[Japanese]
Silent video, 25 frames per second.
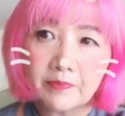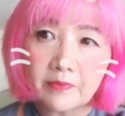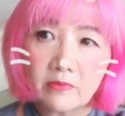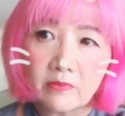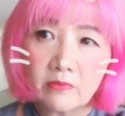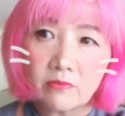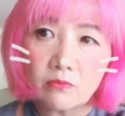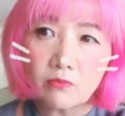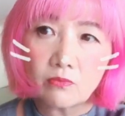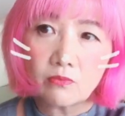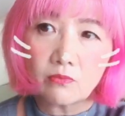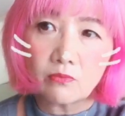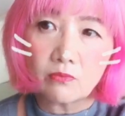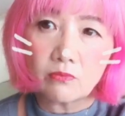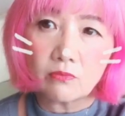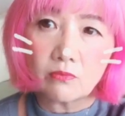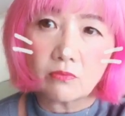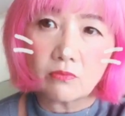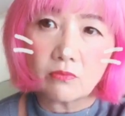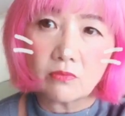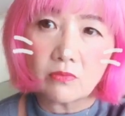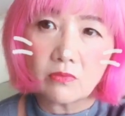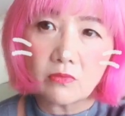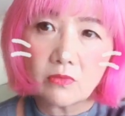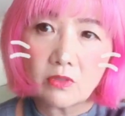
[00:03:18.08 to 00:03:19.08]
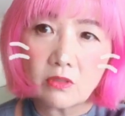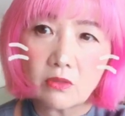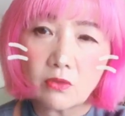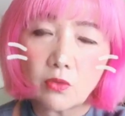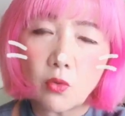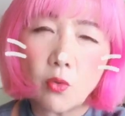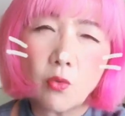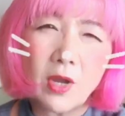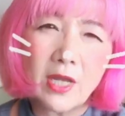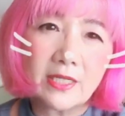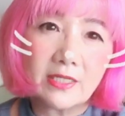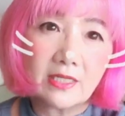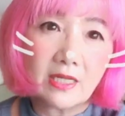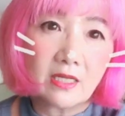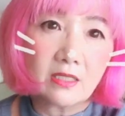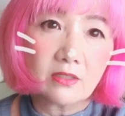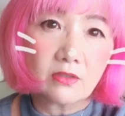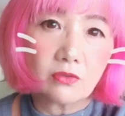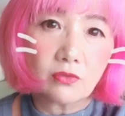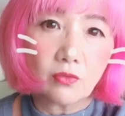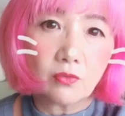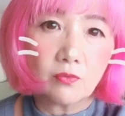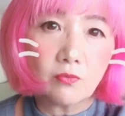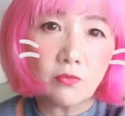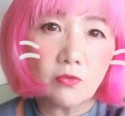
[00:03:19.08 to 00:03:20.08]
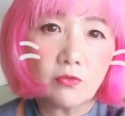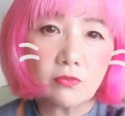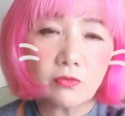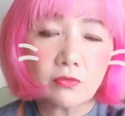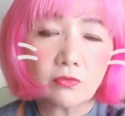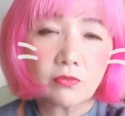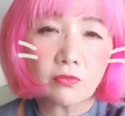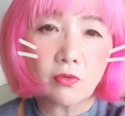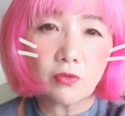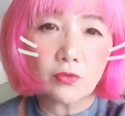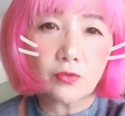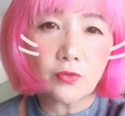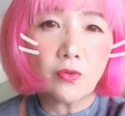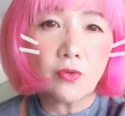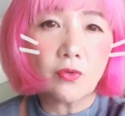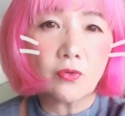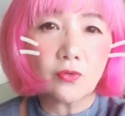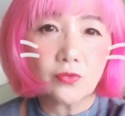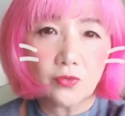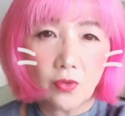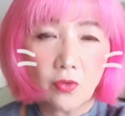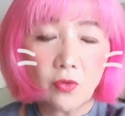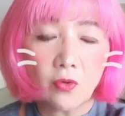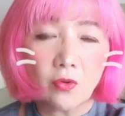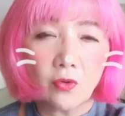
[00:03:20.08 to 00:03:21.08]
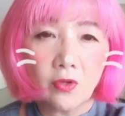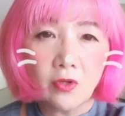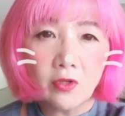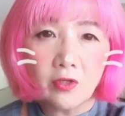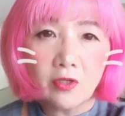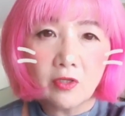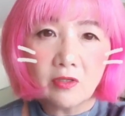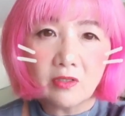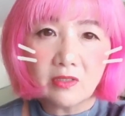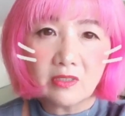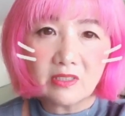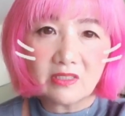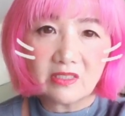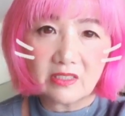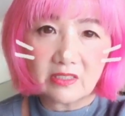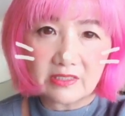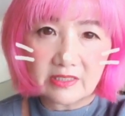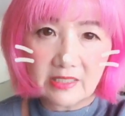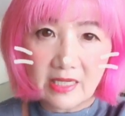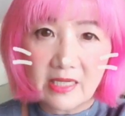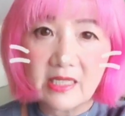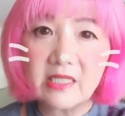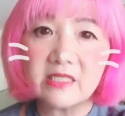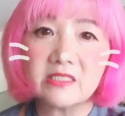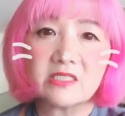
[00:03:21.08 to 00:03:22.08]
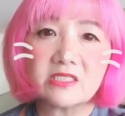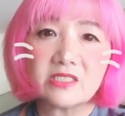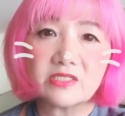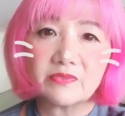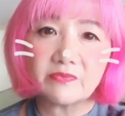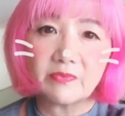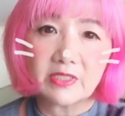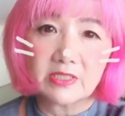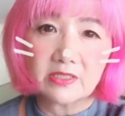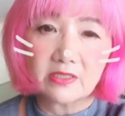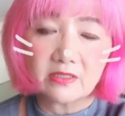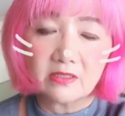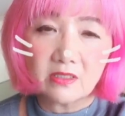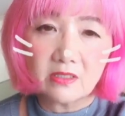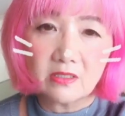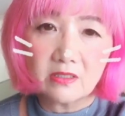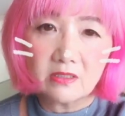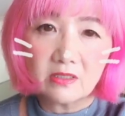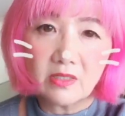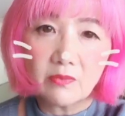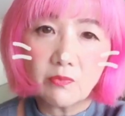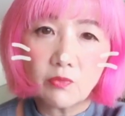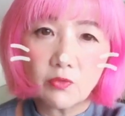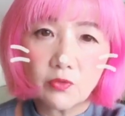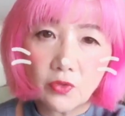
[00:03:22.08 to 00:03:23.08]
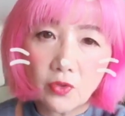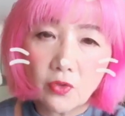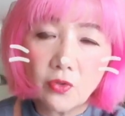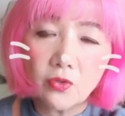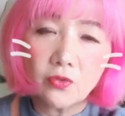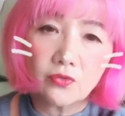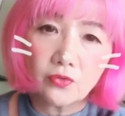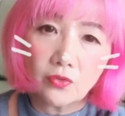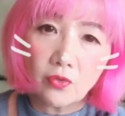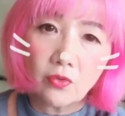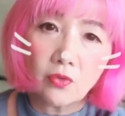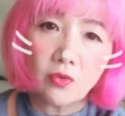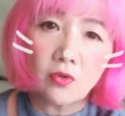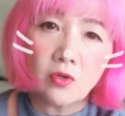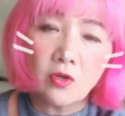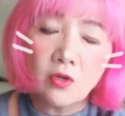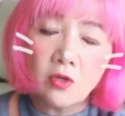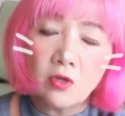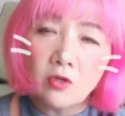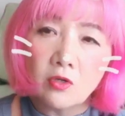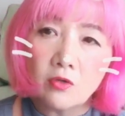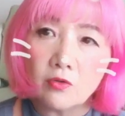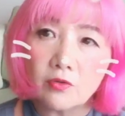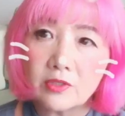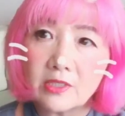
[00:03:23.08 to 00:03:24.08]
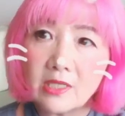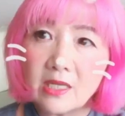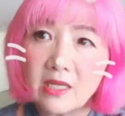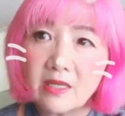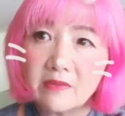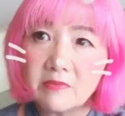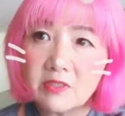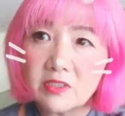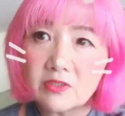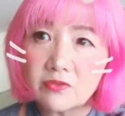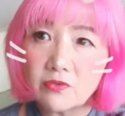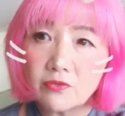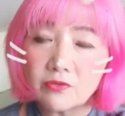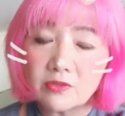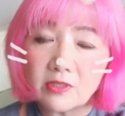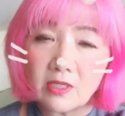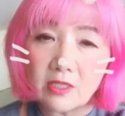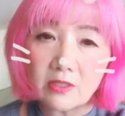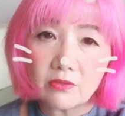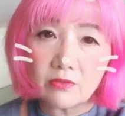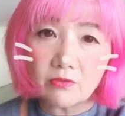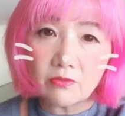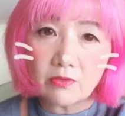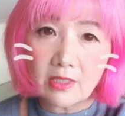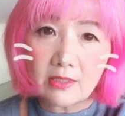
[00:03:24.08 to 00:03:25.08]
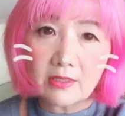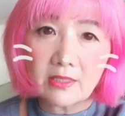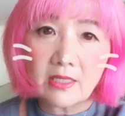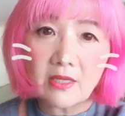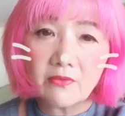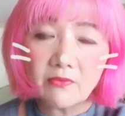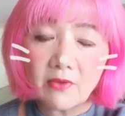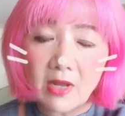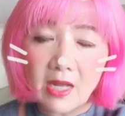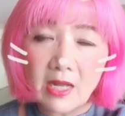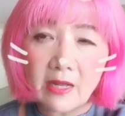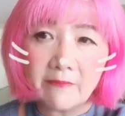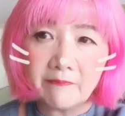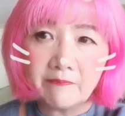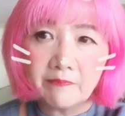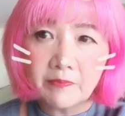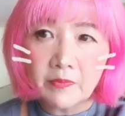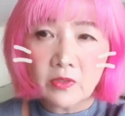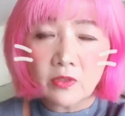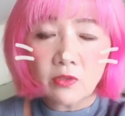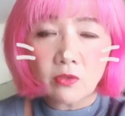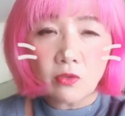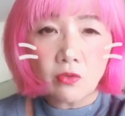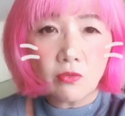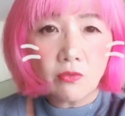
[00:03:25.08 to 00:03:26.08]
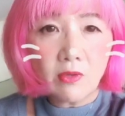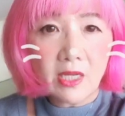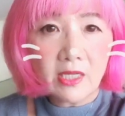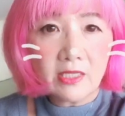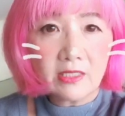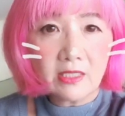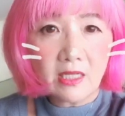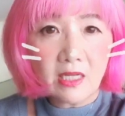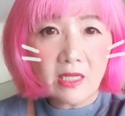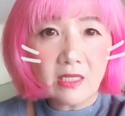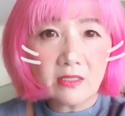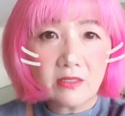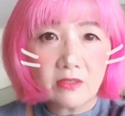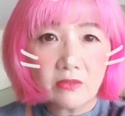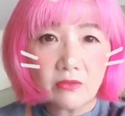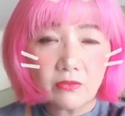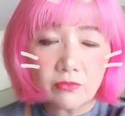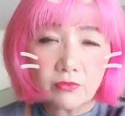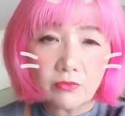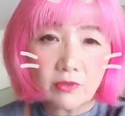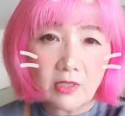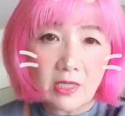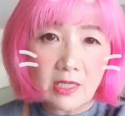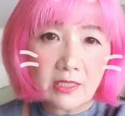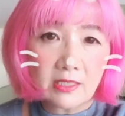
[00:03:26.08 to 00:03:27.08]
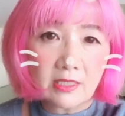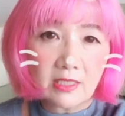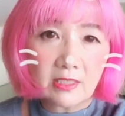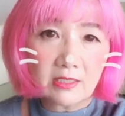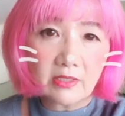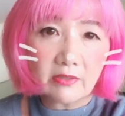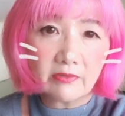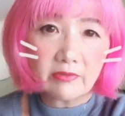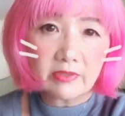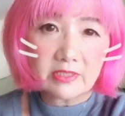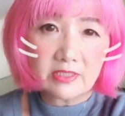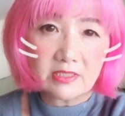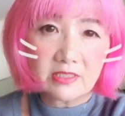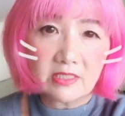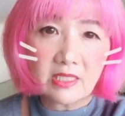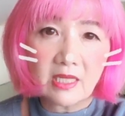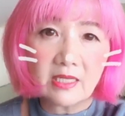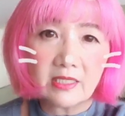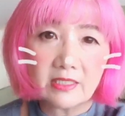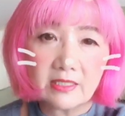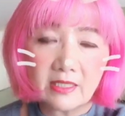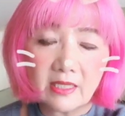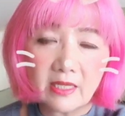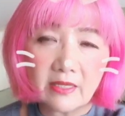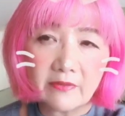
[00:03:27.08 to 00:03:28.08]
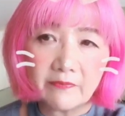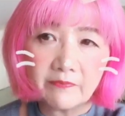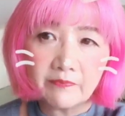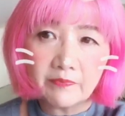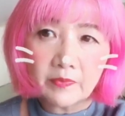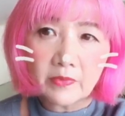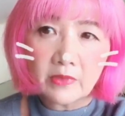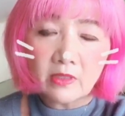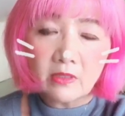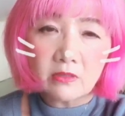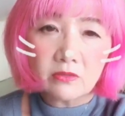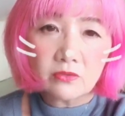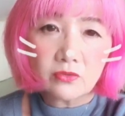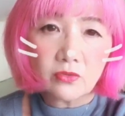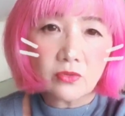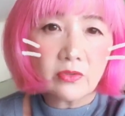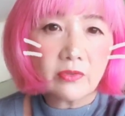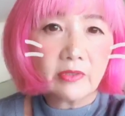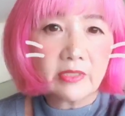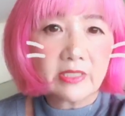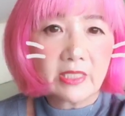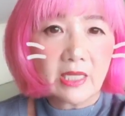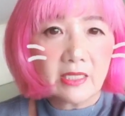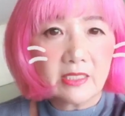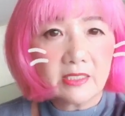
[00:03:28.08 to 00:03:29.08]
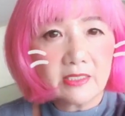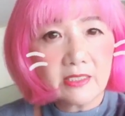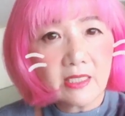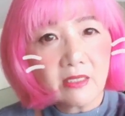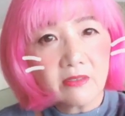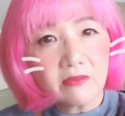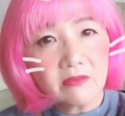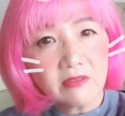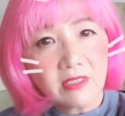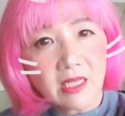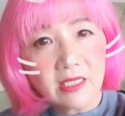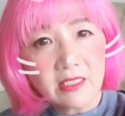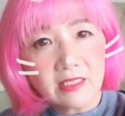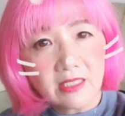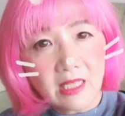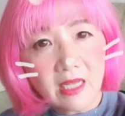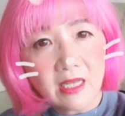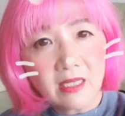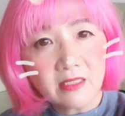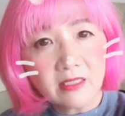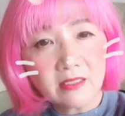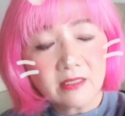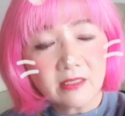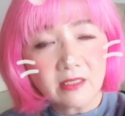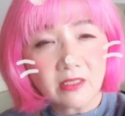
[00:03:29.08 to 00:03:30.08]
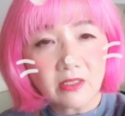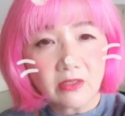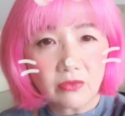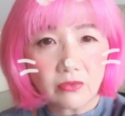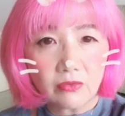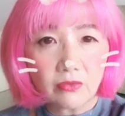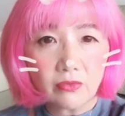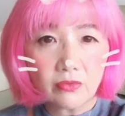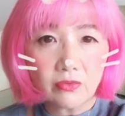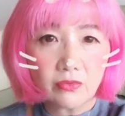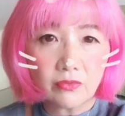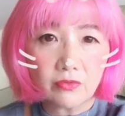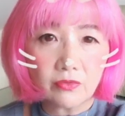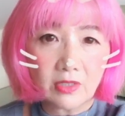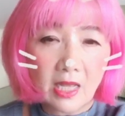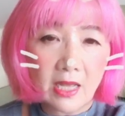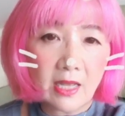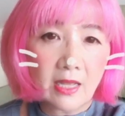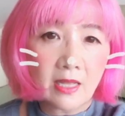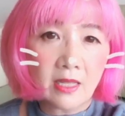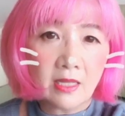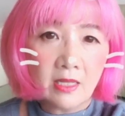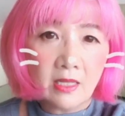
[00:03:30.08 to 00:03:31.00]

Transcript: うん、怖いなと思うことほど、えー、チャレンジしますでも今日のお悩み相談の方は怖いなっていう捉え方はしないでそれはやりたくないなっていう風な、